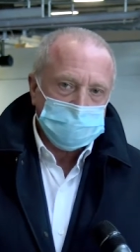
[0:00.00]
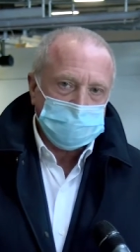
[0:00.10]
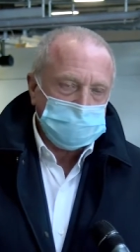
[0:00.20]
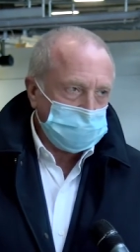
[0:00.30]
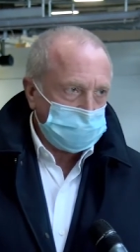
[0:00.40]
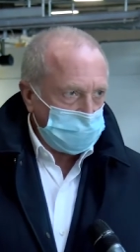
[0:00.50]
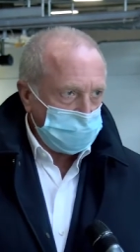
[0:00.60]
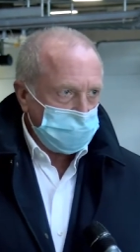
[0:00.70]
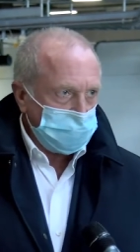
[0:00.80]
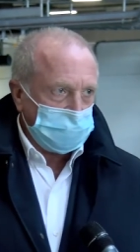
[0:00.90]
entro le
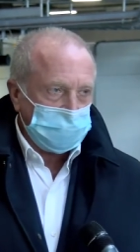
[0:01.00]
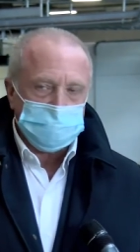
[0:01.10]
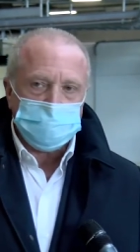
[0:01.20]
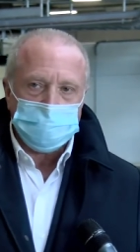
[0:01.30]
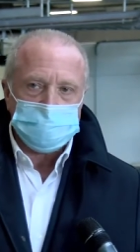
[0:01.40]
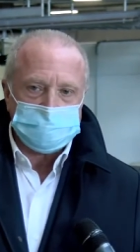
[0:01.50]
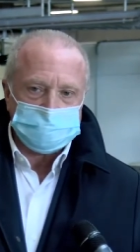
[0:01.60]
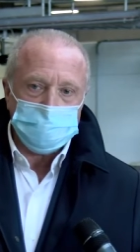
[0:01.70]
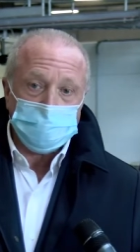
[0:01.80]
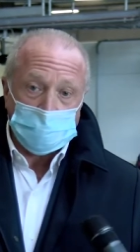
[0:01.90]
misure che sono
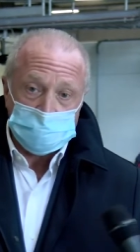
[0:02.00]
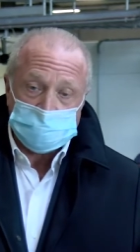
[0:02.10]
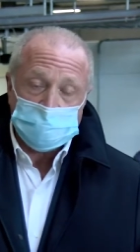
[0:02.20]
state imposte. Le